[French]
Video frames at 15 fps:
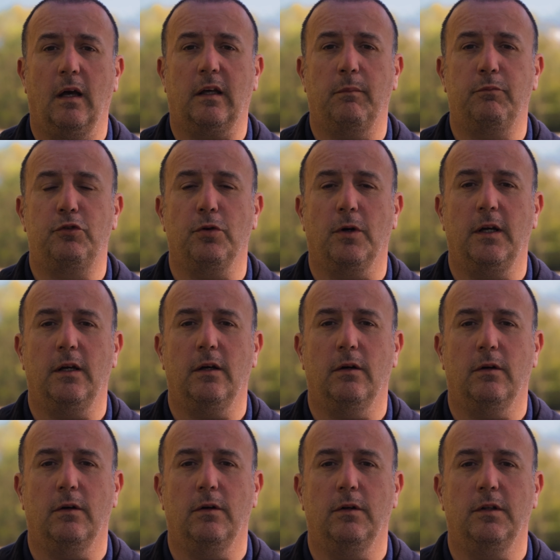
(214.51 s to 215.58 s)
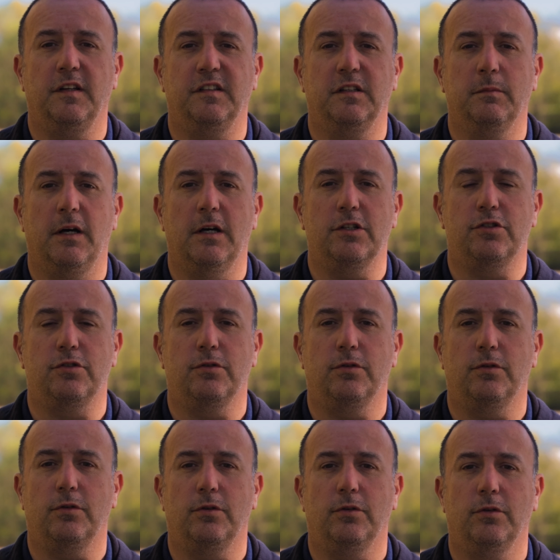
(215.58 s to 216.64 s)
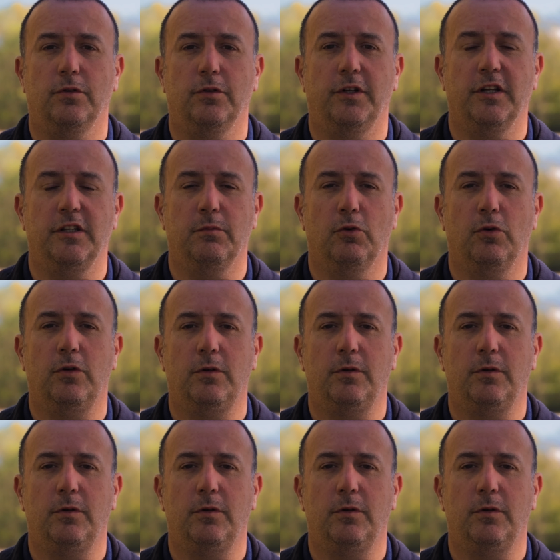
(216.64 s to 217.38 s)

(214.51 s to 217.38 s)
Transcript: capturer des images d'animaux.